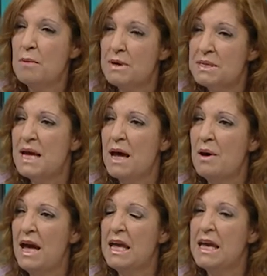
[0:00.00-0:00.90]

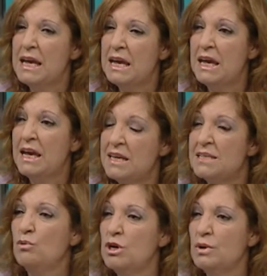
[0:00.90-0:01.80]
Pensaba en que
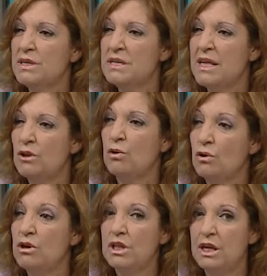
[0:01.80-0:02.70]
esa universidad
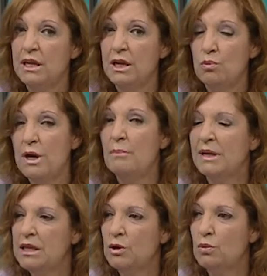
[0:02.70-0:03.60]
hoy tiene una
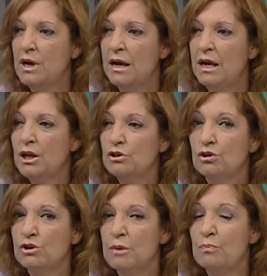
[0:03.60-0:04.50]
matrícula
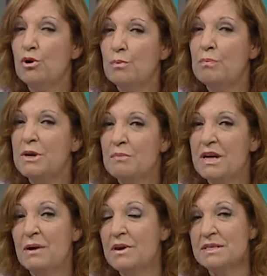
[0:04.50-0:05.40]
donde por
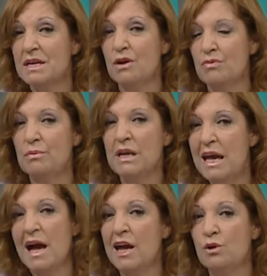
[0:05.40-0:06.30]
primera vez en la
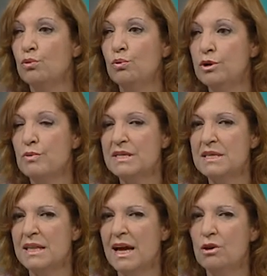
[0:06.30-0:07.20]
familia hay un
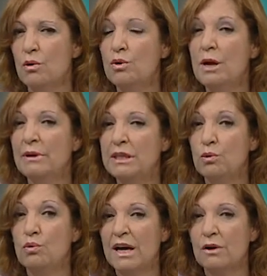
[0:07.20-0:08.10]
universitario, una
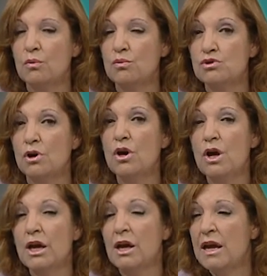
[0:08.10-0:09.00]
matrícula cuyo
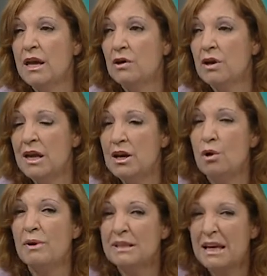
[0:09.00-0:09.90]
eh, el
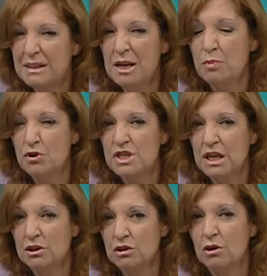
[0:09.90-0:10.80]

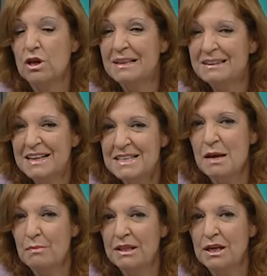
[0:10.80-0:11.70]
93% de
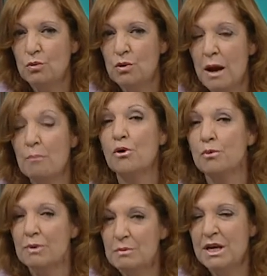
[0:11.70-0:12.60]
esa matrícula por
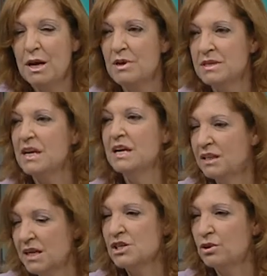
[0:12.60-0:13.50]
primera vez
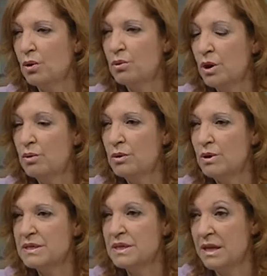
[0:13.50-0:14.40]
está yendo a una
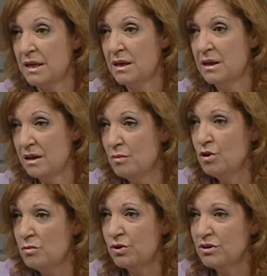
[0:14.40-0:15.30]
universidad. es
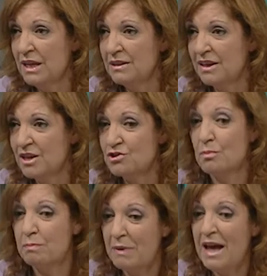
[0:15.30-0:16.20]
muy importante eso
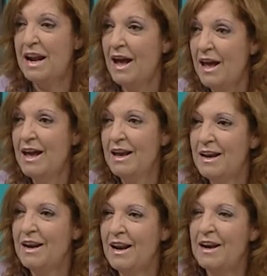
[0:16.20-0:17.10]
para
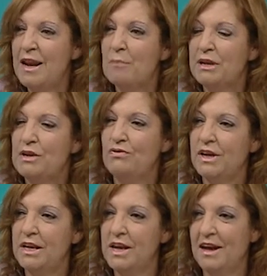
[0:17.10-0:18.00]
eh, la
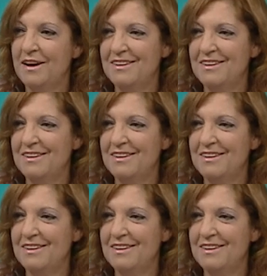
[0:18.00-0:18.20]
periferia.